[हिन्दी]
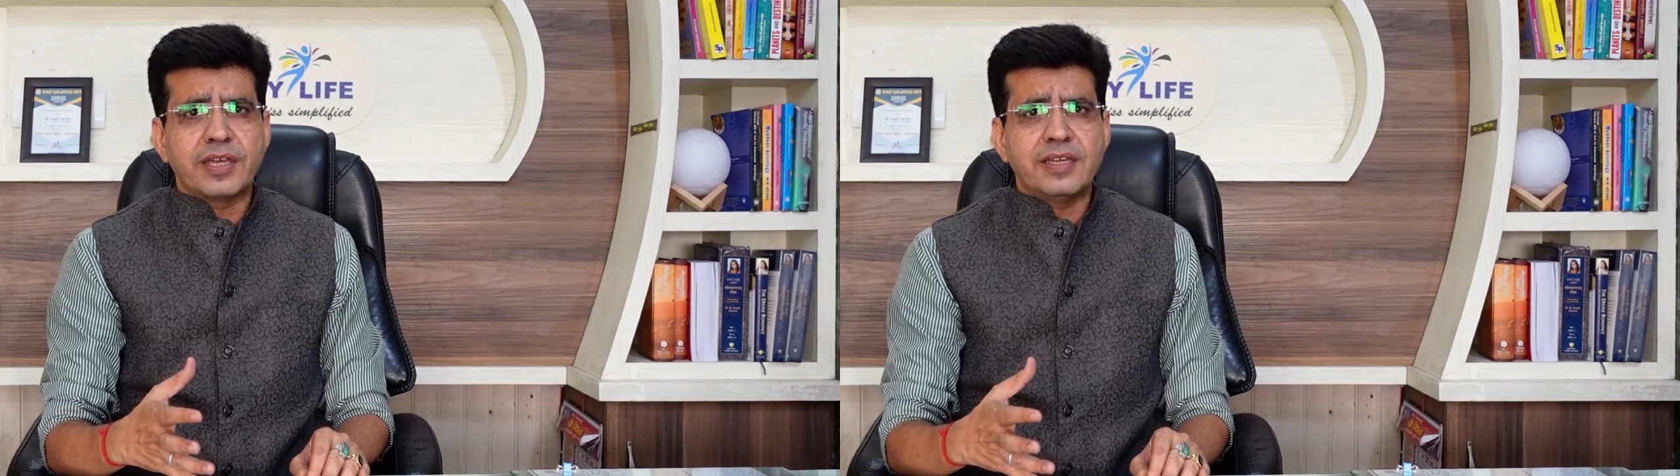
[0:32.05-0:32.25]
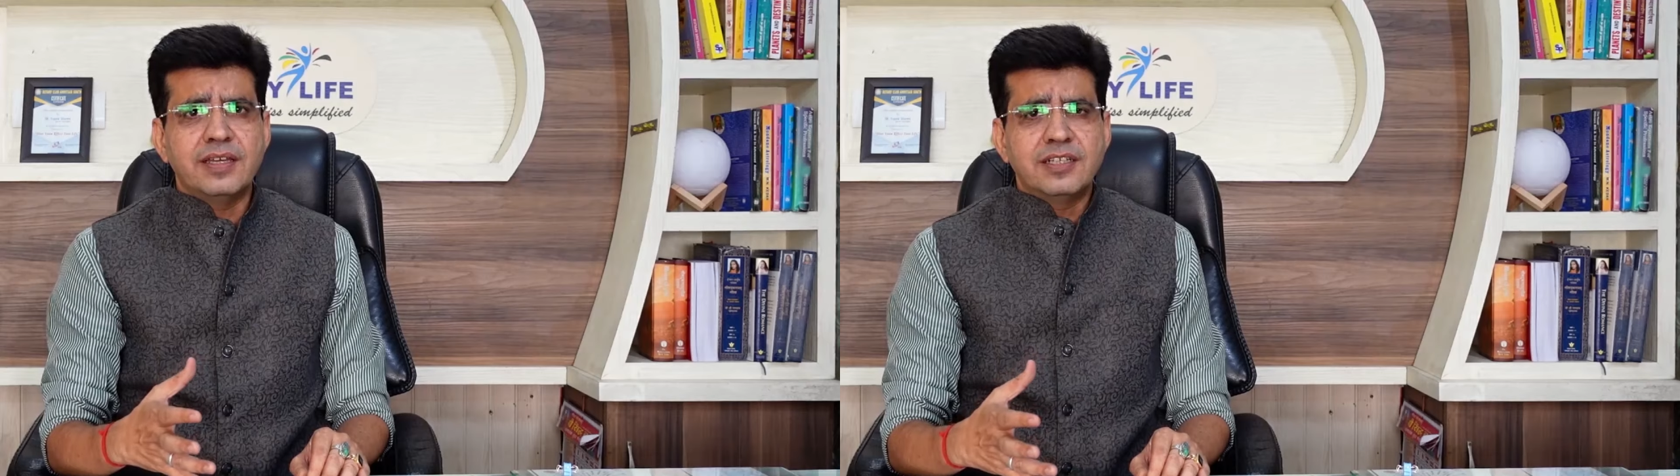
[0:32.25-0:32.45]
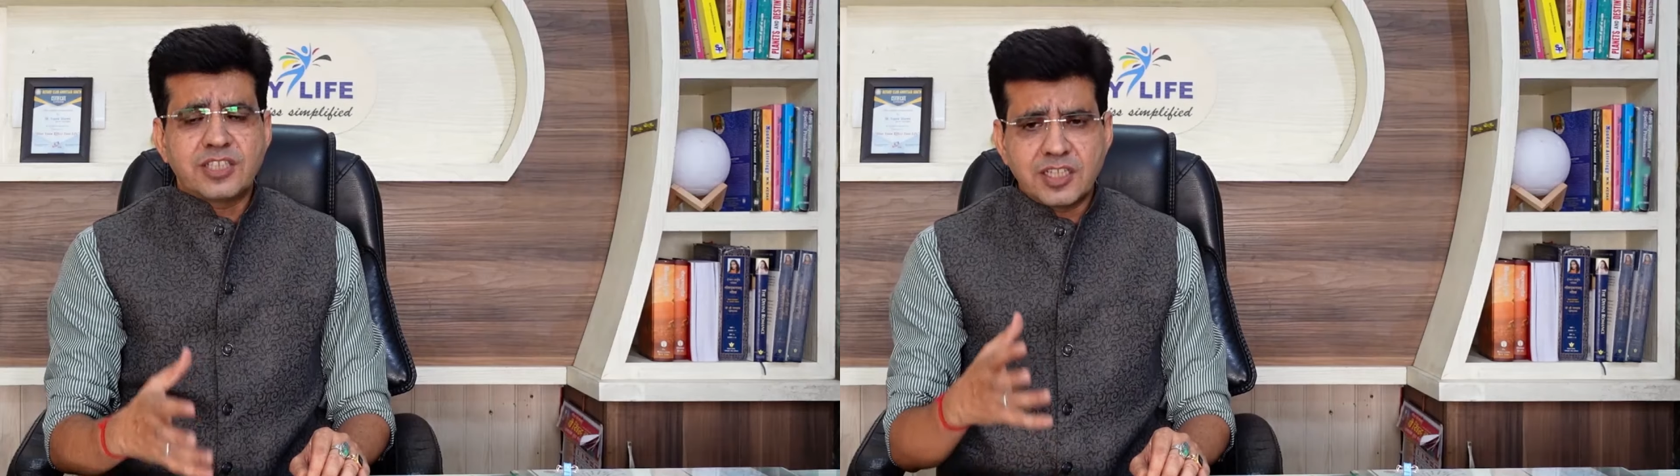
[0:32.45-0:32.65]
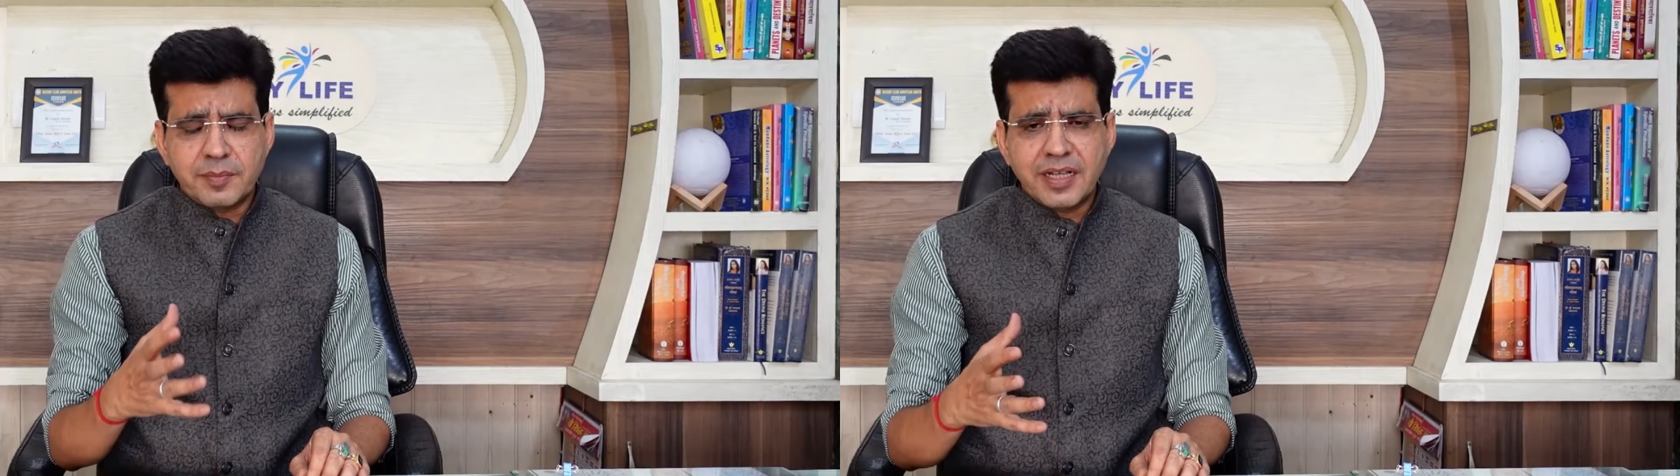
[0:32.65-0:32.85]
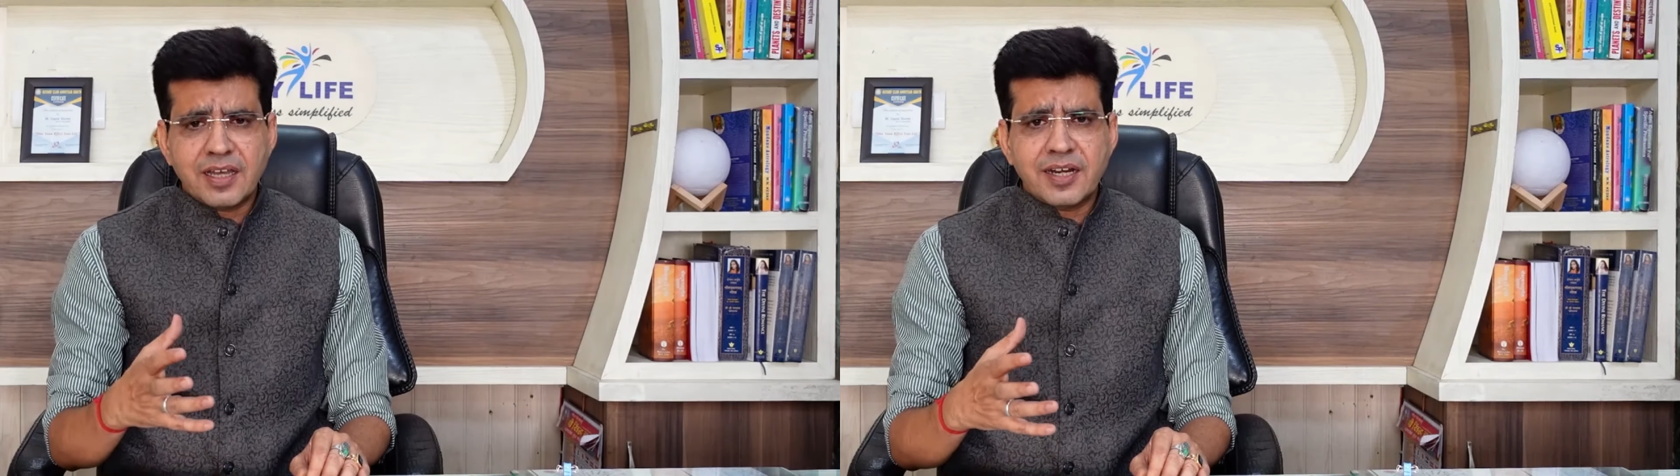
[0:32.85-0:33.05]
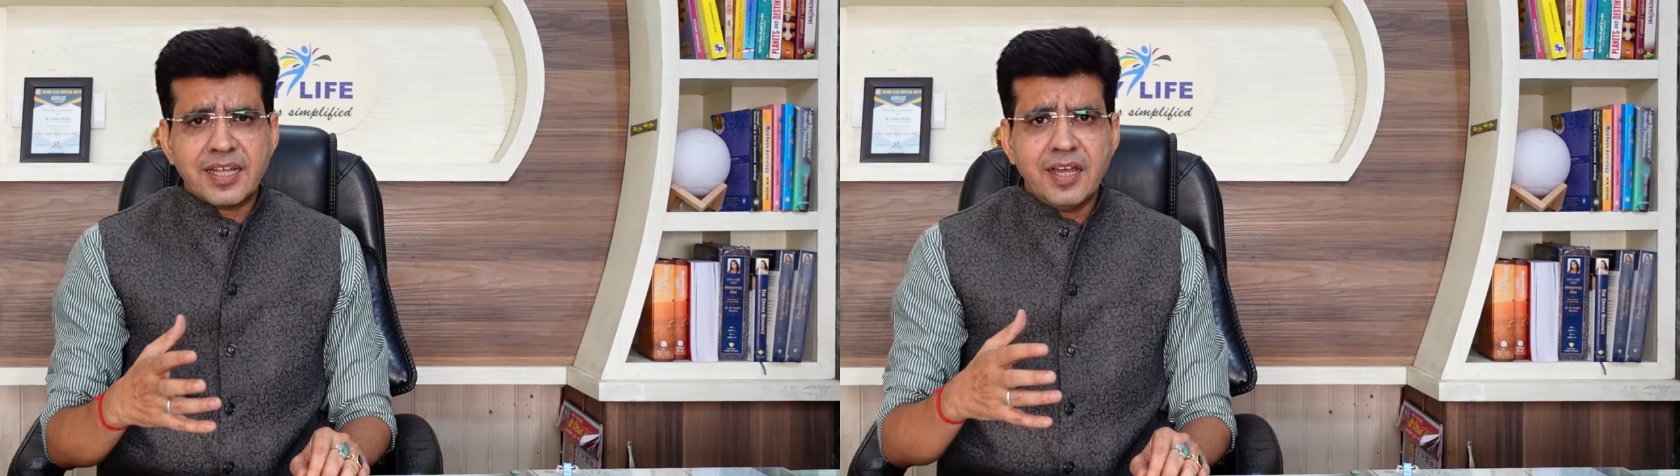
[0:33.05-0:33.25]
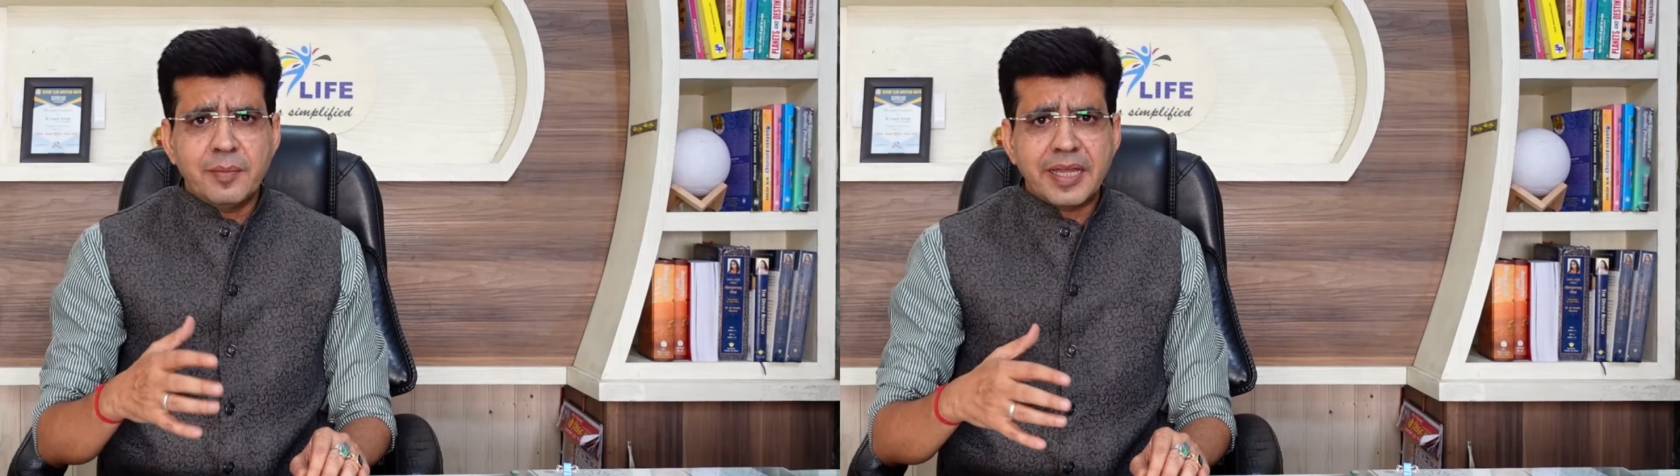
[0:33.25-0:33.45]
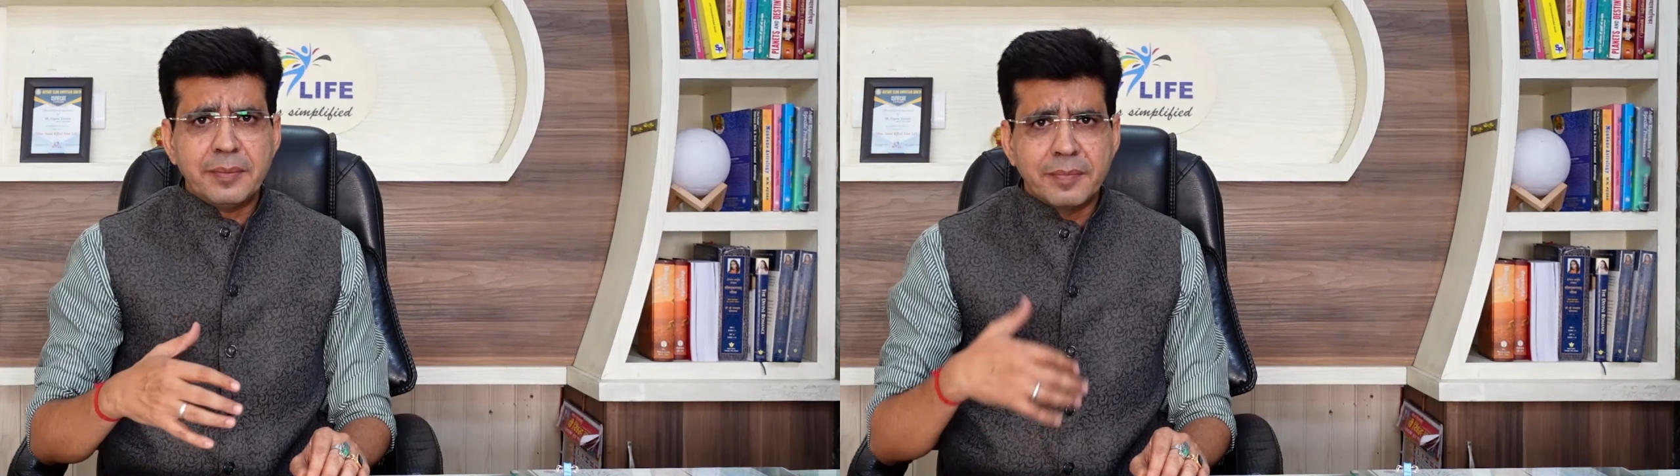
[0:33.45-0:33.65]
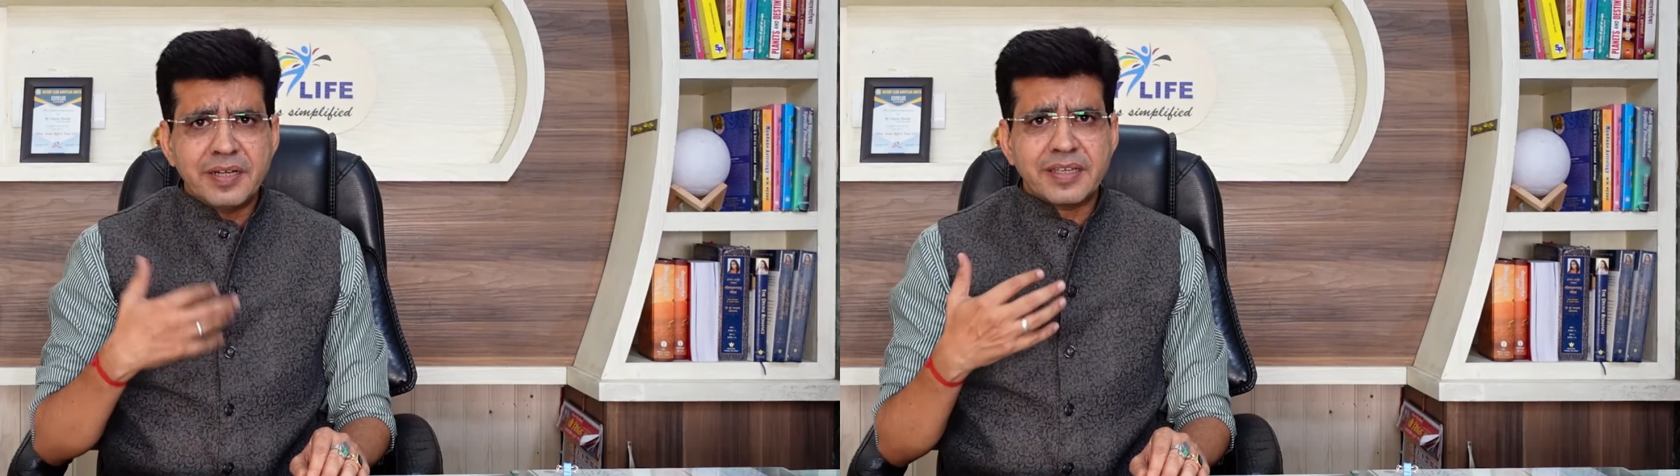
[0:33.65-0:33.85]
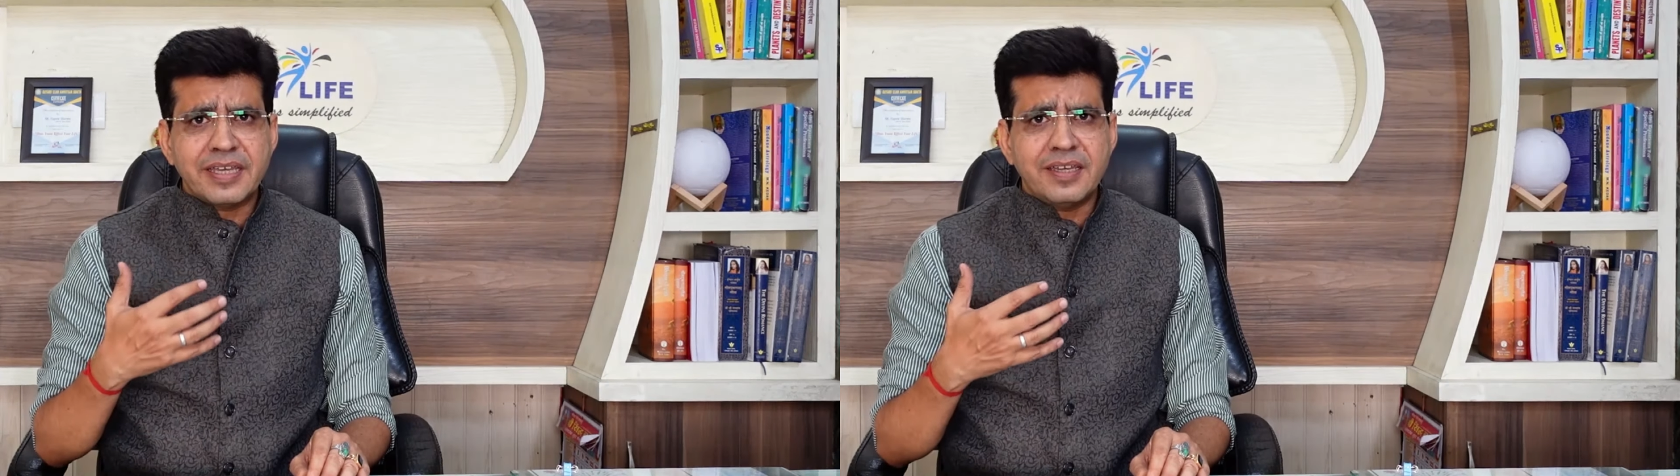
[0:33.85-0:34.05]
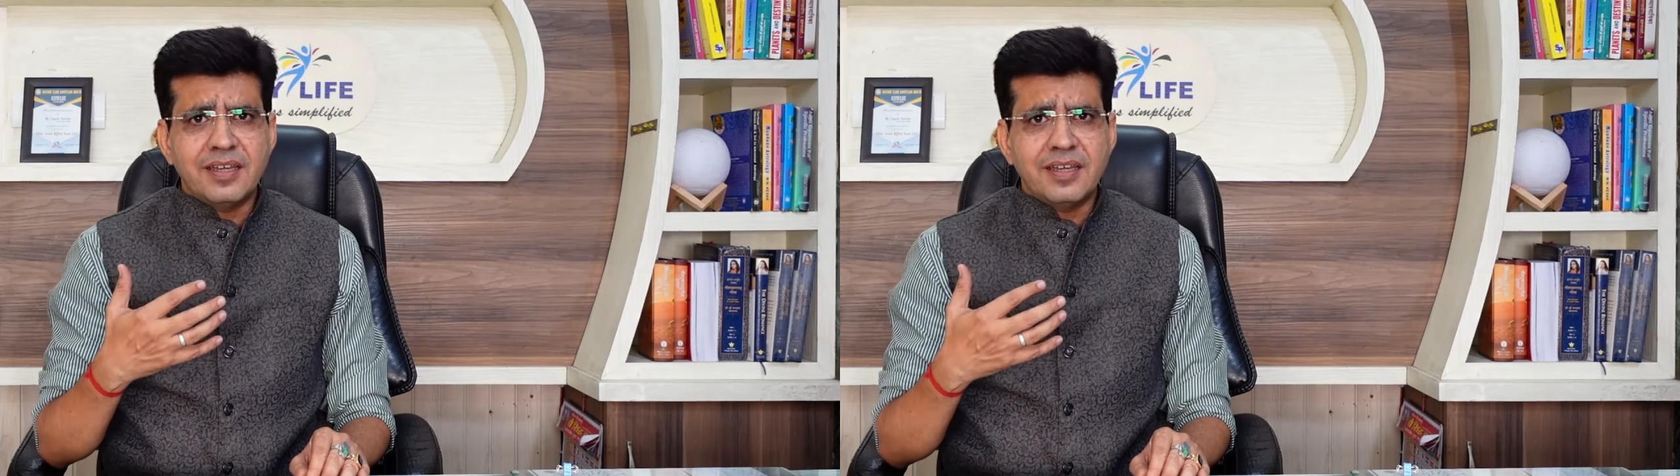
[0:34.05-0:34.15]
के चंद्रमा कारक हैं हमारे मन के